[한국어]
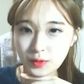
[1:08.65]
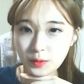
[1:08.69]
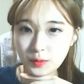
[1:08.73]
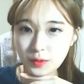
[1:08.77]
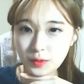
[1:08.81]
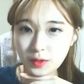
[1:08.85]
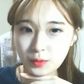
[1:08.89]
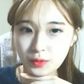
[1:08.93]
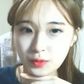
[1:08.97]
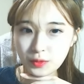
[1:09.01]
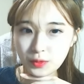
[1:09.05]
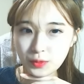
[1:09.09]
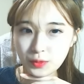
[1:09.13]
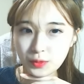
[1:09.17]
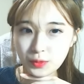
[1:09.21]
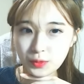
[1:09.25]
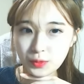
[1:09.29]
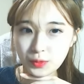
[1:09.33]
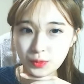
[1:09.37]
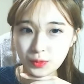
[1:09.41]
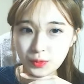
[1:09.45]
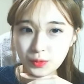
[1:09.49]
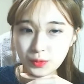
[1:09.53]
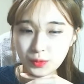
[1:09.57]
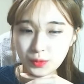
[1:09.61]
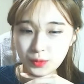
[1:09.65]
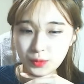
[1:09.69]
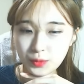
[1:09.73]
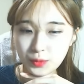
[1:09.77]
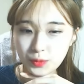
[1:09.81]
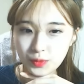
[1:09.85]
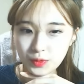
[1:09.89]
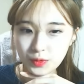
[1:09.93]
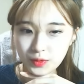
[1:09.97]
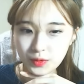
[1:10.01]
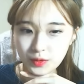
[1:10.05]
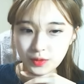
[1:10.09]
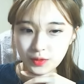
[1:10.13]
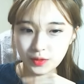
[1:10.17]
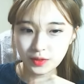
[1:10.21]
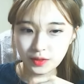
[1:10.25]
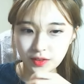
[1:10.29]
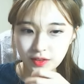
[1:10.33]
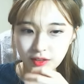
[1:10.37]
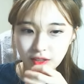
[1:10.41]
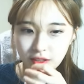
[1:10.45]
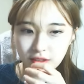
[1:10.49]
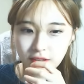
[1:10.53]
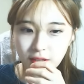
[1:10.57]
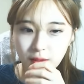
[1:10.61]
비밀번호.
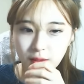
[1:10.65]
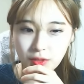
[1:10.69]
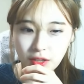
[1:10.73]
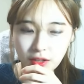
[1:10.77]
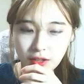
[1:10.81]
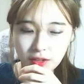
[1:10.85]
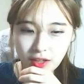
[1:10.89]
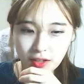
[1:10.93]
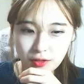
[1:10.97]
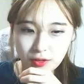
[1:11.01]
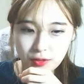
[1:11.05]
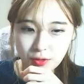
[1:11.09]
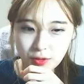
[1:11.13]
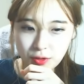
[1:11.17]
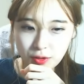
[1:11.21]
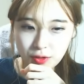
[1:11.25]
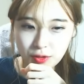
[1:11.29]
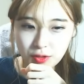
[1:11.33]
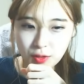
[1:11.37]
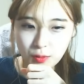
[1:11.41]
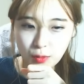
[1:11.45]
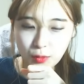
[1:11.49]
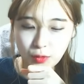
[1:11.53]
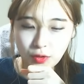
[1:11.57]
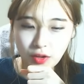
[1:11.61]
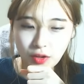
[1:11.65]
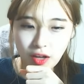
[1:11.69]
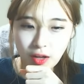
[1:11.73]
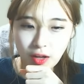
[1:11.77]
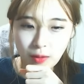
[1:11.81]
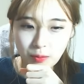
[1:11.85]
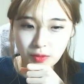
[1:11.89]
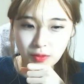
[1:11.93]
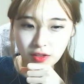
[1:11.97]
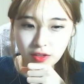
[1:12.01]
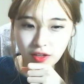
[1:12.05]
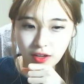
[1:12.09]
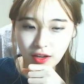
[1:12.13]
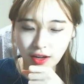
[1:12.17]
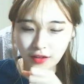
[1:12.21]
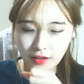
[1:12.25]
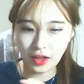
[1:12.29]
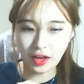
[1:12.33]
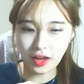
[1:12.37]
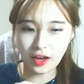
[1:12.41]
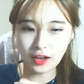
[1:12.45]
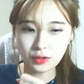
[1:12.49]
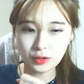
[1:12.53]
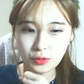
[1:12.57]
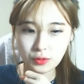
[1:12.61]
탈사람 다 탔죠? 이제 못 나갑니다. 아,
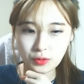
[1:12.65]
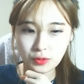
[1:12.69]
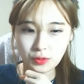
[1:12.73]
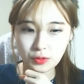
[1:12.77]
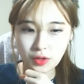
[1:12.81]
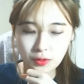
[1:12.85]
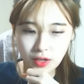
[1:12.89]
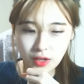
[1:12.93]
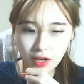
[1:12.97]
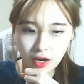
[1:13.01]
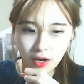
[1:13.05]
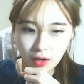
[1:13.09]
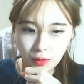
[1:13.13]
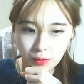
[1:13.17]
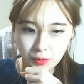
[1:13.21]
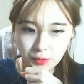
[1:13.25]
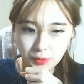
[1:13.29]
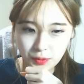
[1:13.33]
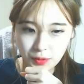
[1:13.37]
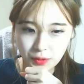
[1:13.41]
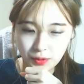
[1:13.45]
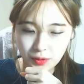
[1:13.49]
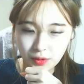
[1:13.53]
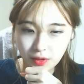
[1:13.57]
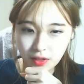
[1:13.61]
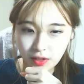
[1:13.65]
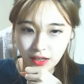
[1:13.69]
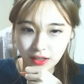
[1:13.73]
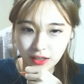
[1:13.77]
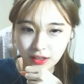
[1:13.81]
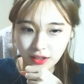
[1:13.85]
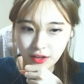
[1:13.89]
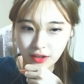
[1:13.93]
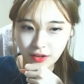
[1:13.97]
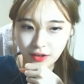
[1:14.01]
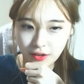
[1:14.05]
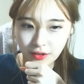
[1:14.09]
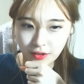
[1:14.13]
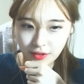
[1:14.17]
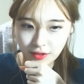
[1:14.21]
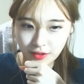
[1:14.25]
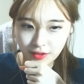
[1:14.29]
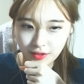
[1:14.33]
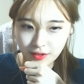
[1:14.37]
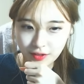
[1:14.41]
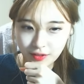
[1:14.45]
나가셔도 돼요. 상관없어요. 갈게요.